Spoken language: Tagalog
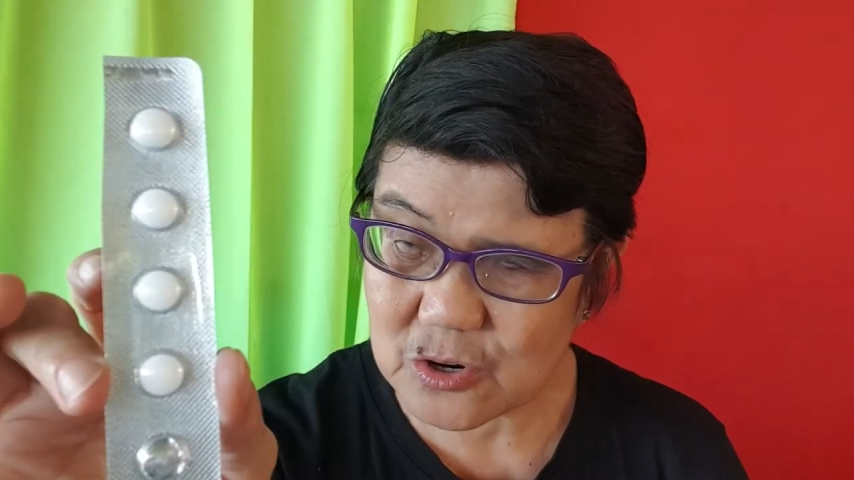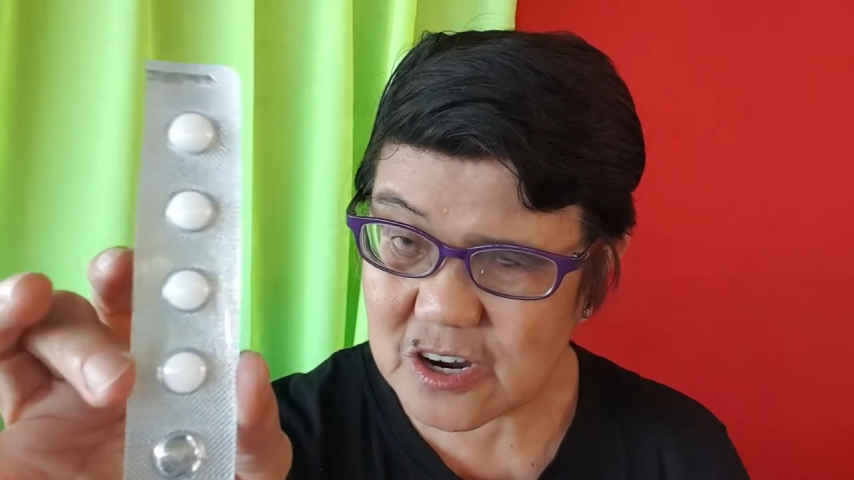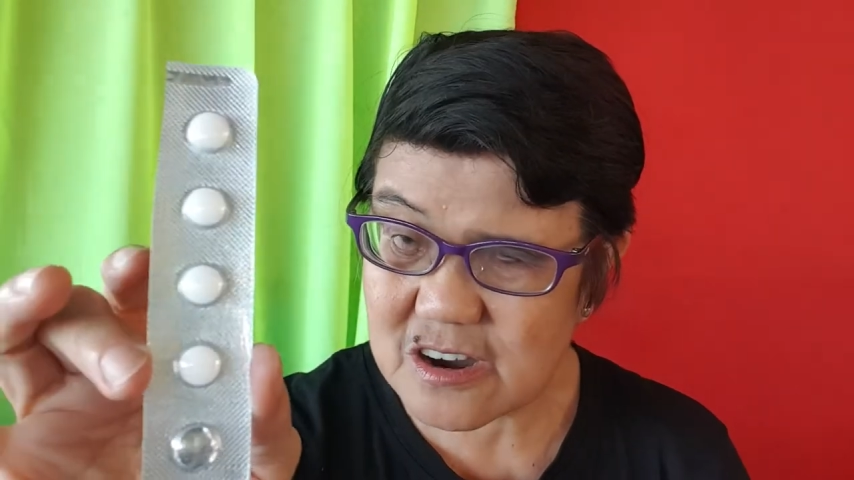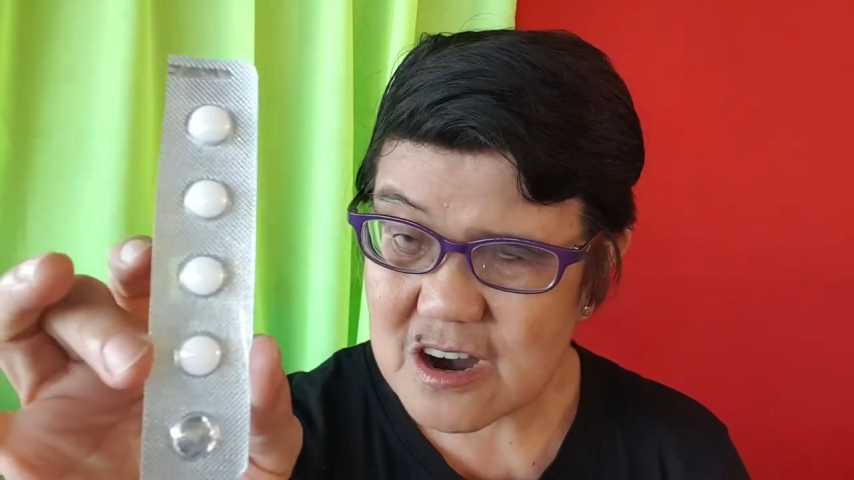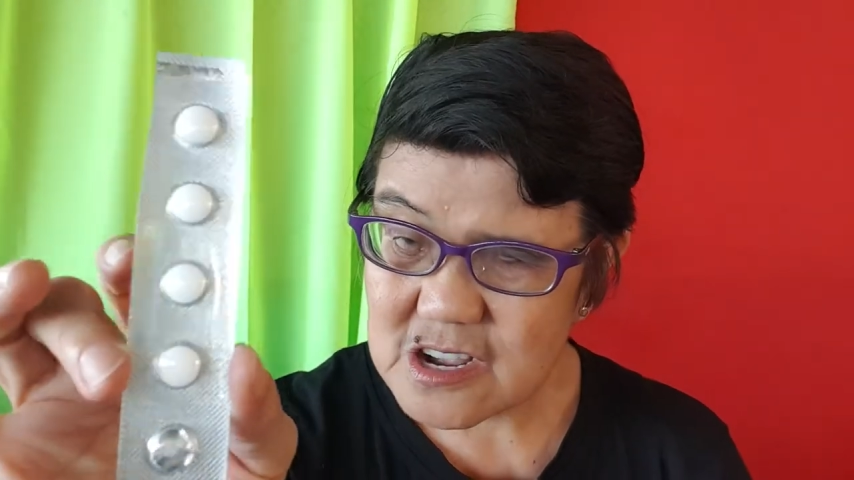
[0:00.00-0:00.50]

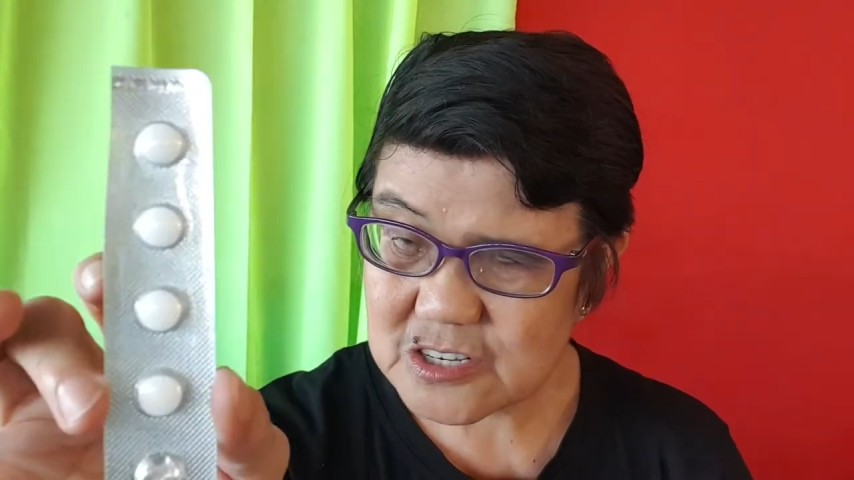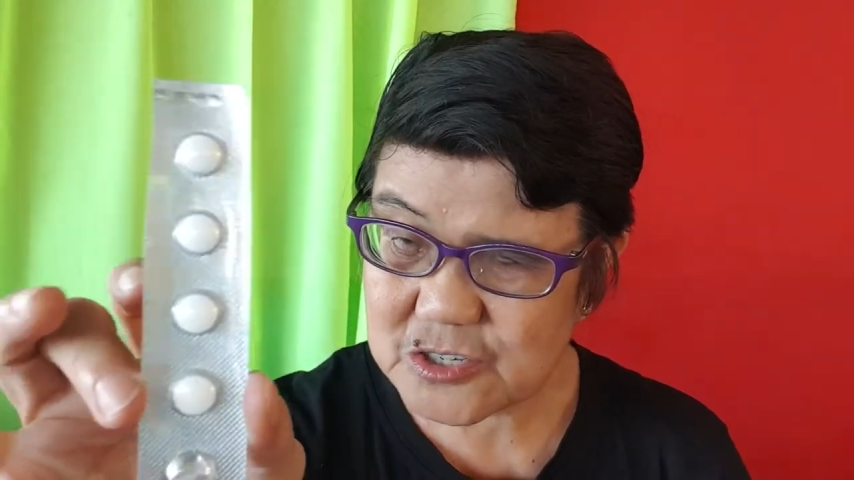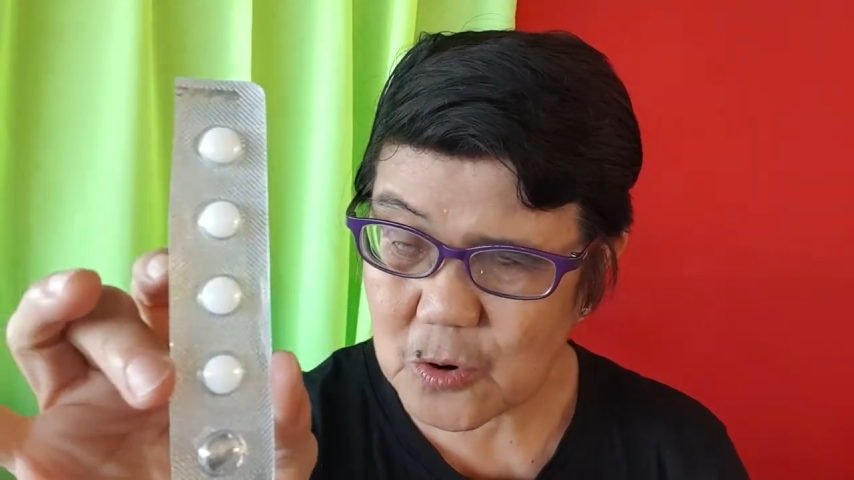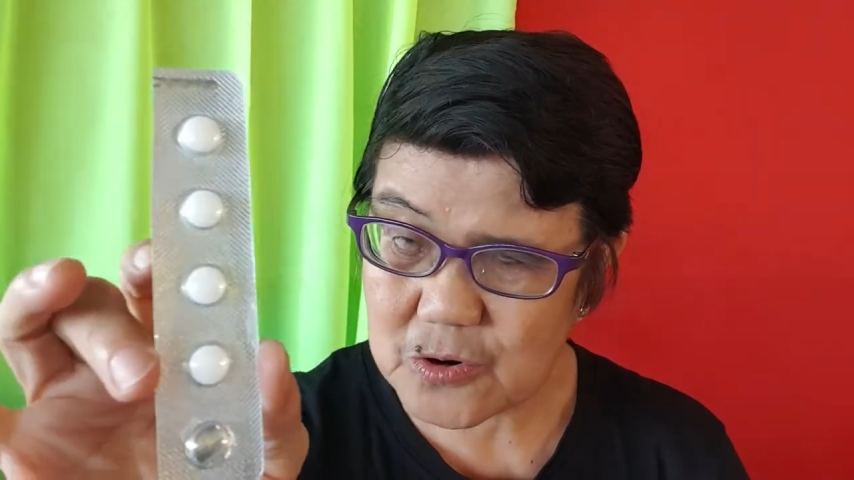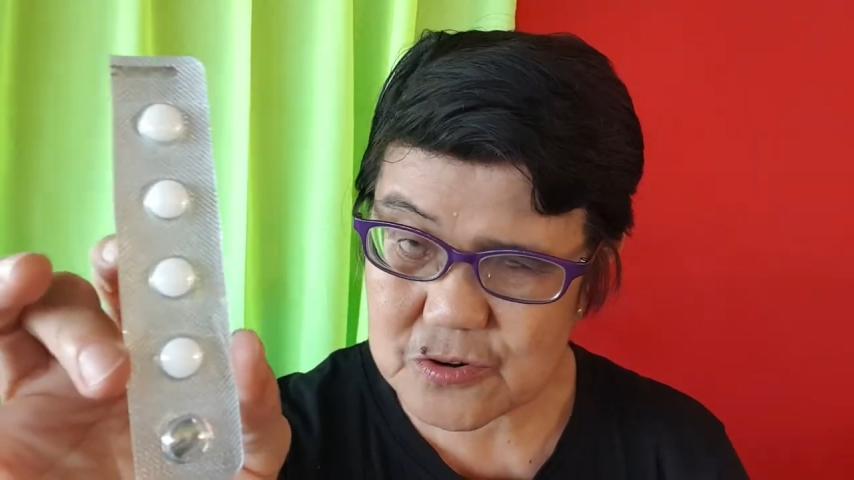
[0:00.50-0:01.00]
or
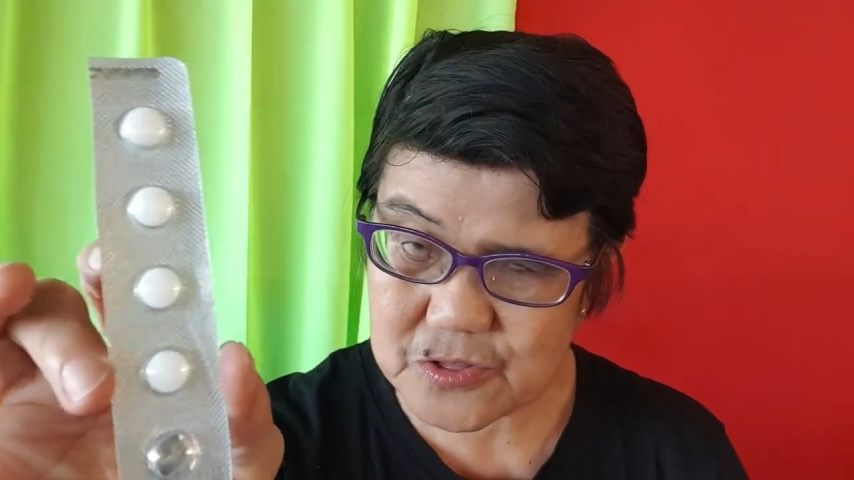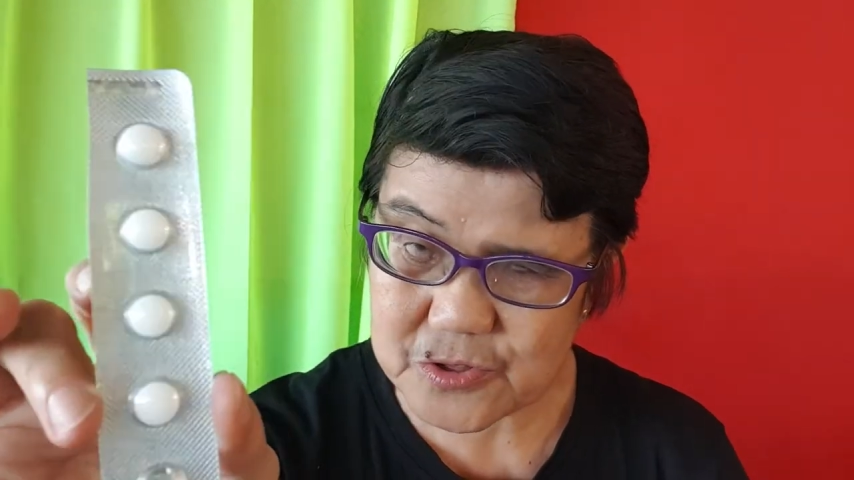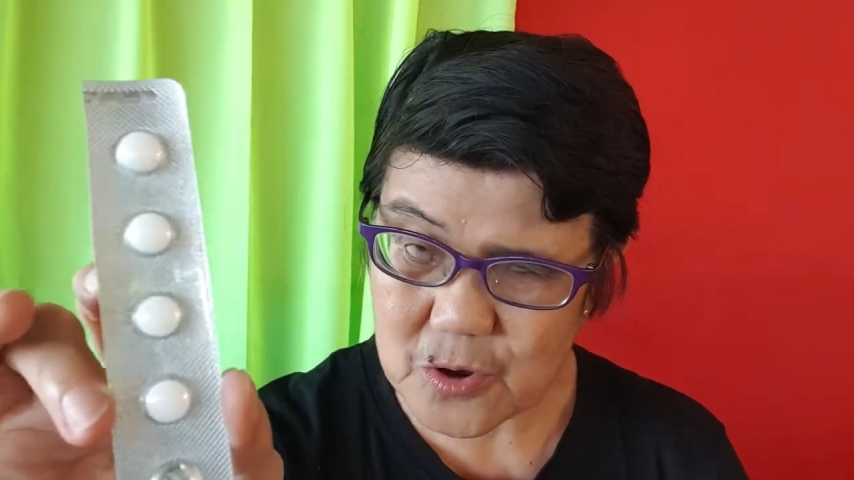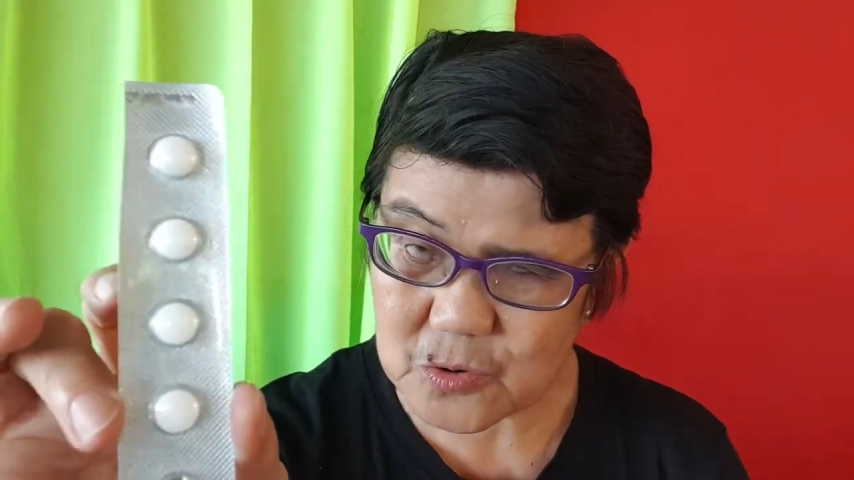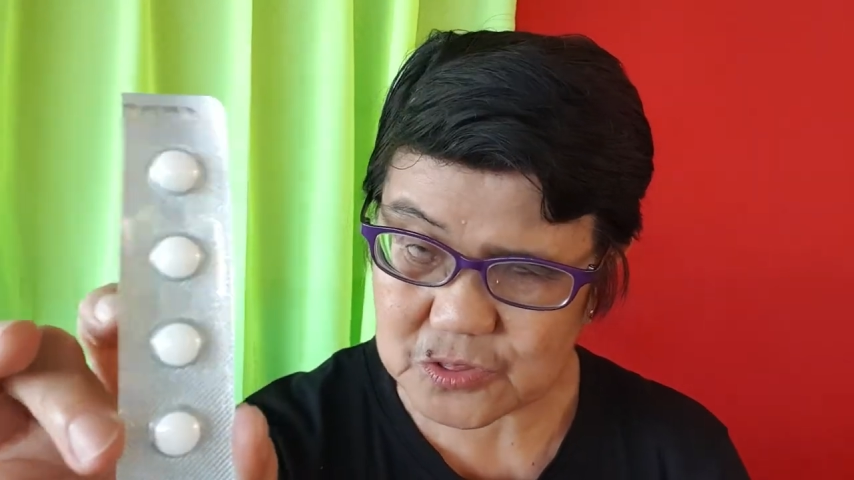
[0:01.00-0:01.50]
sore
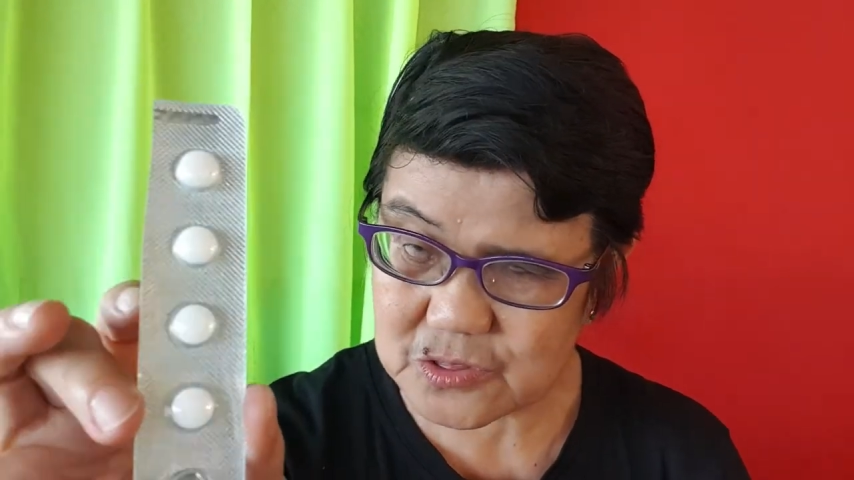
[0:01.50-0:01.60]
throat.